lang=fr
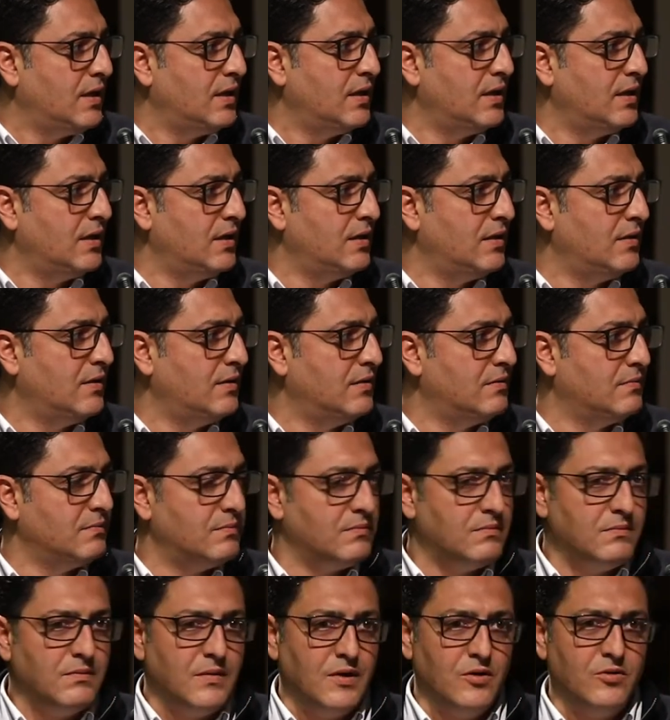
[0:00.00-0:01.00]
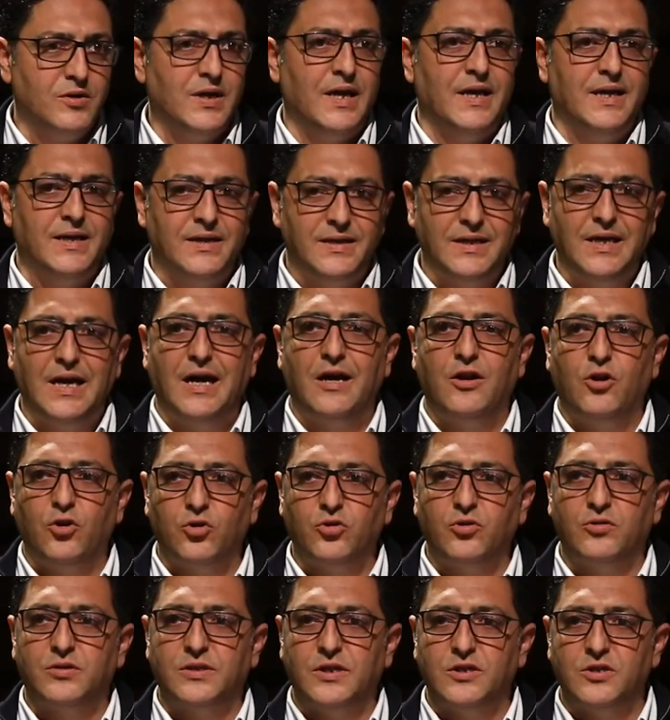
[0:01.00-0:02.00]
et on a aidé à
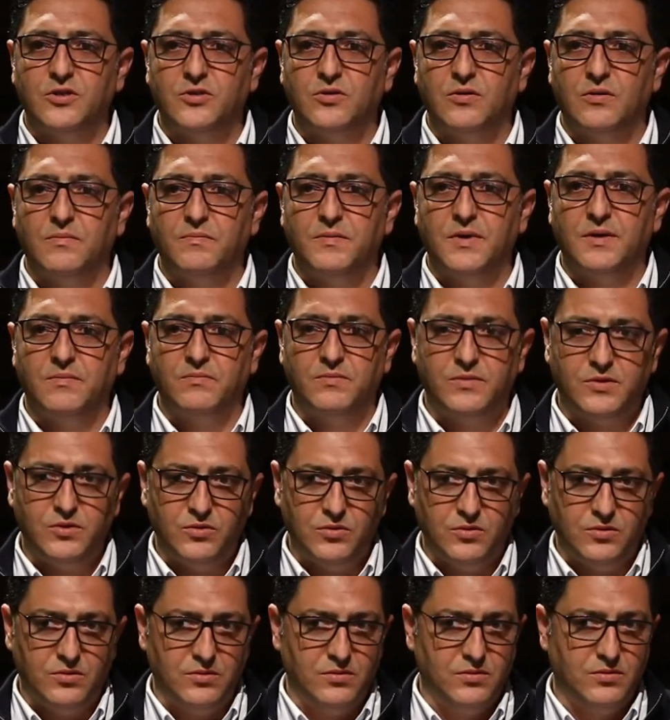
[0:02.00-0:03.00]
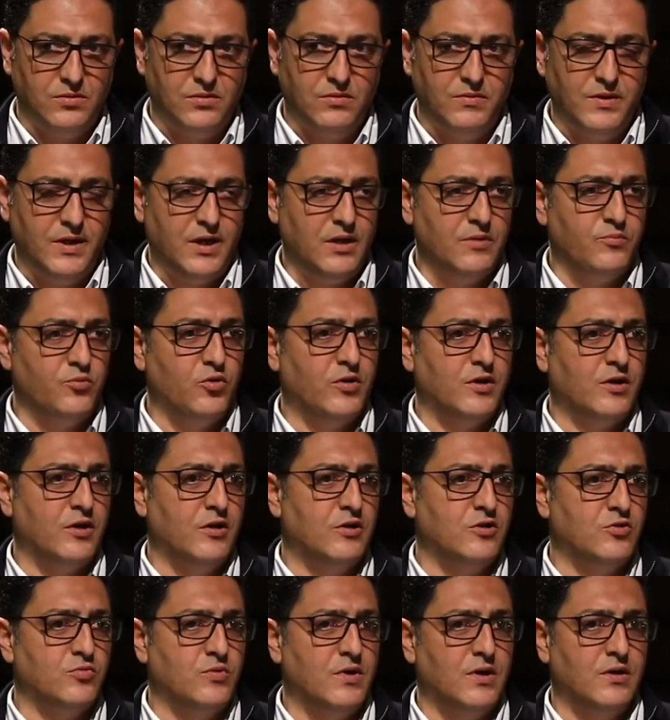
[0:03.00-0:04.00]
l'orientation même du WEHT pour
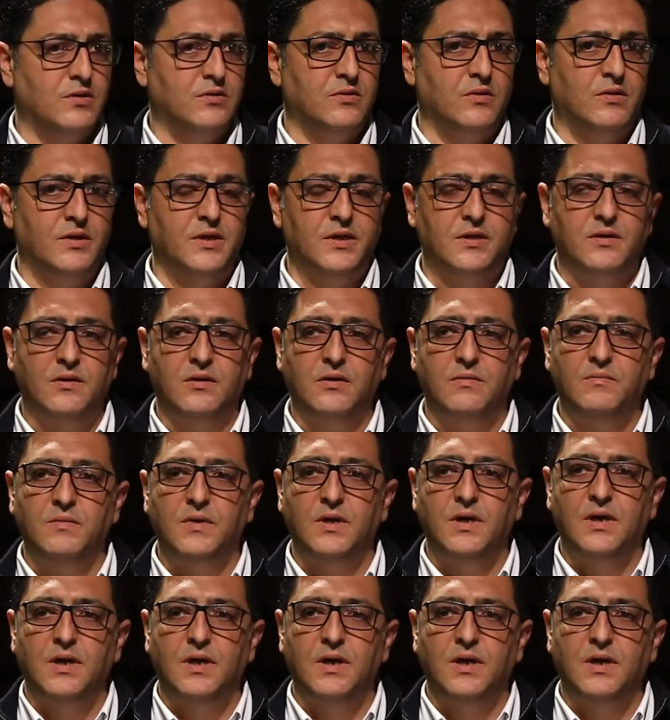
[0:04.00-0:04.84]
qu'elle soit dans les normes.